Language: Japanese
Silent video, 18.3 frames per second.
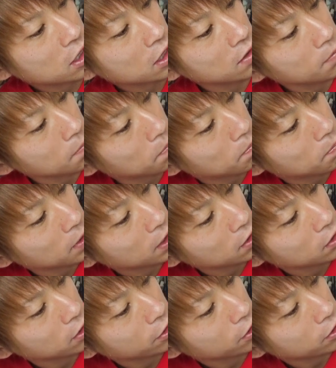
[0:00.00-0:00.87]
新
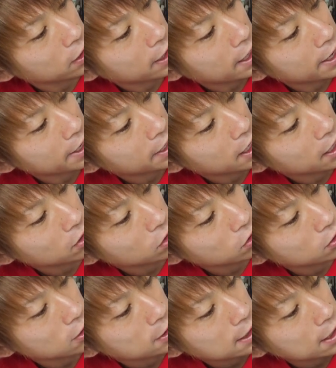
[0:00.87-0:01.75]
品のような外観
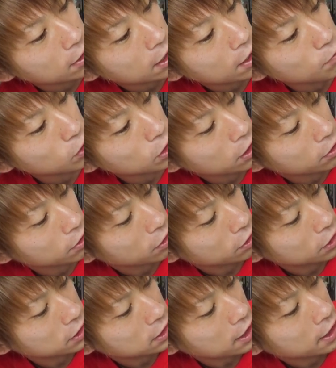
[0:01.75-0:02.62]
と動作を保てる
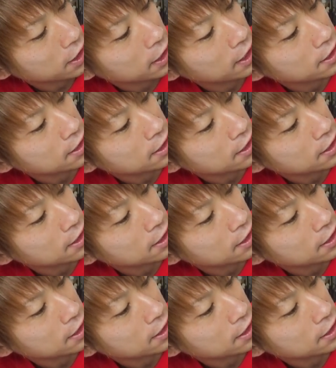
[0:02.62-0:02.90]
ように設